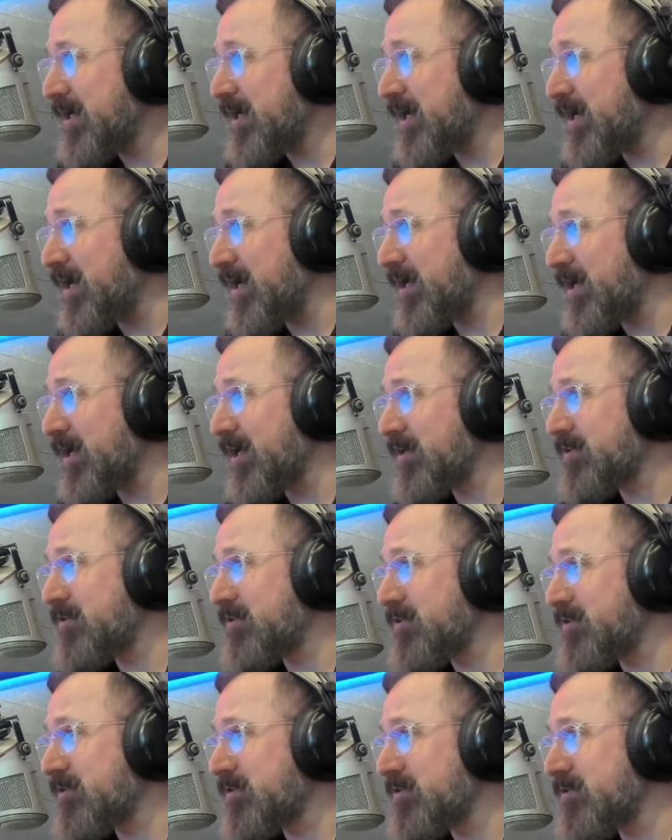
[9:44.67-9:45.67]
hayal
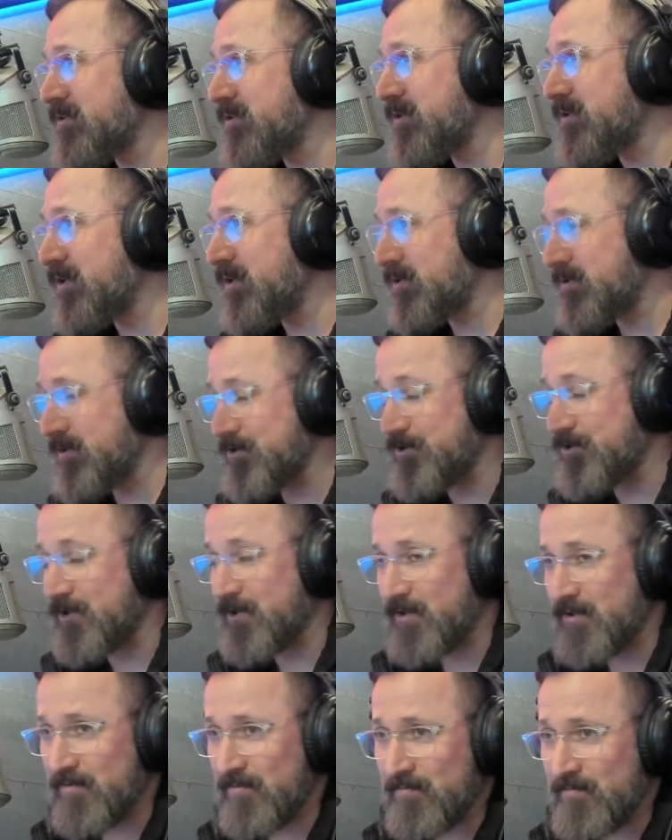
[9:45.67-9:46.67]
kırıklığı da
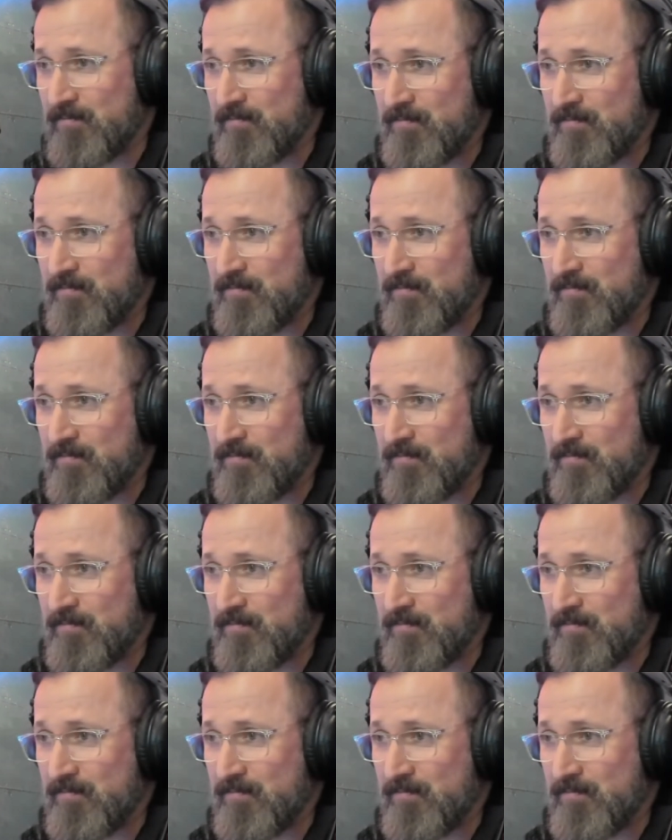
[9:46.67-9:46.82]
artacak.